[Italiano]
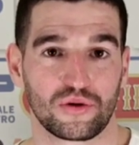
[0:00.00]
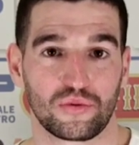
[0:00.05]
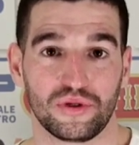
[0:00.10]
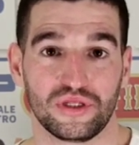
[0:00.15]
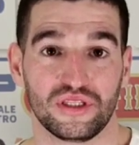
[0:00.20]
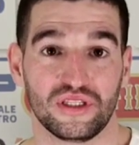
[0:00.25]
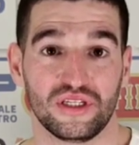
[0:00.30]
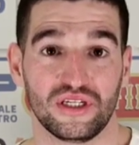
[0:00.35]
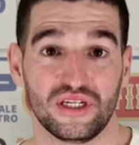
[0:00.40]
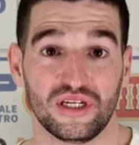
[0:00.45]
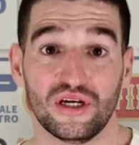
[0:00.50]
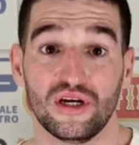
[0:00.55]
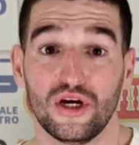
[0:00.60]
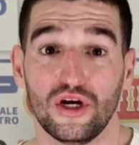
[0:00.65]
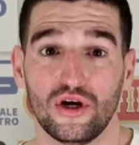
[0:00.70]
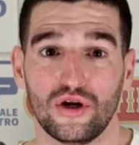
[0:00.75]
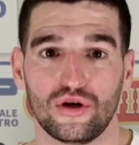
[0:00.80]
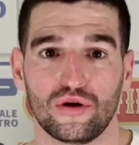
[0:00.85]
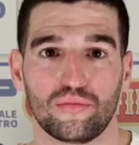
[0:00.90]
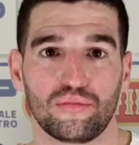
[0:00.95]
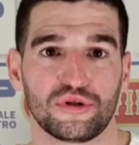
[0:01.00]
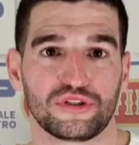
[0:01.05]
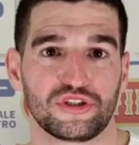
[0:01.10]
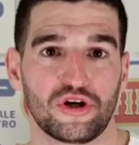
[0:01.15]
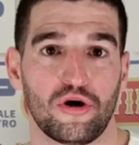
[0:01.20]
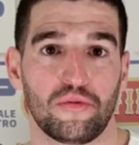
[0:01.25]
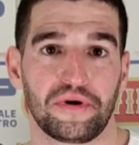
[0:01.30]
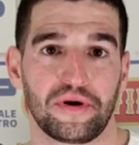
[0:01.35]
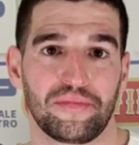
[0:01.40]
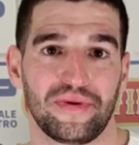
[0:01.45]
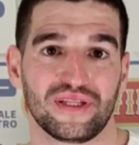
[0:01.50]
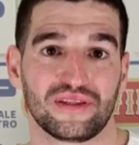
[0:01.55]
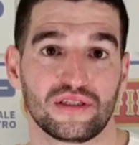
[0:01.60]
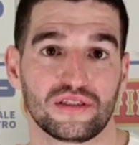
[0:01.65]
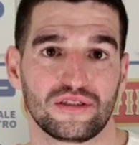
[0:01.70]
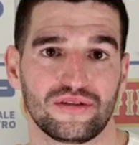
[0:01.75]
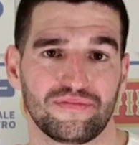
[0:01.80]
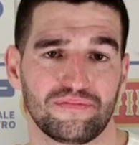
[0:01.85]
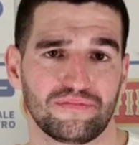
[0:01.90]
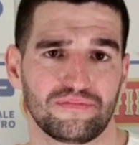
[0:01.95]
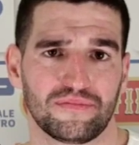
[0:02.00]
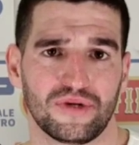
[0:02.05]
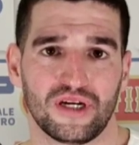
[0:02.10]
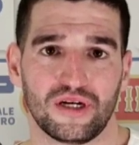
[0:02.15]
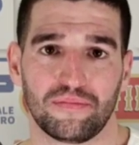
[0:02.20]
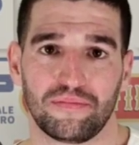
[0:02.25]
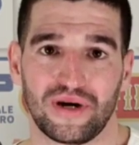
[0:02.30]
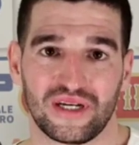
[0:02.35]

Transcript: quindi non possiamo permetterci eh,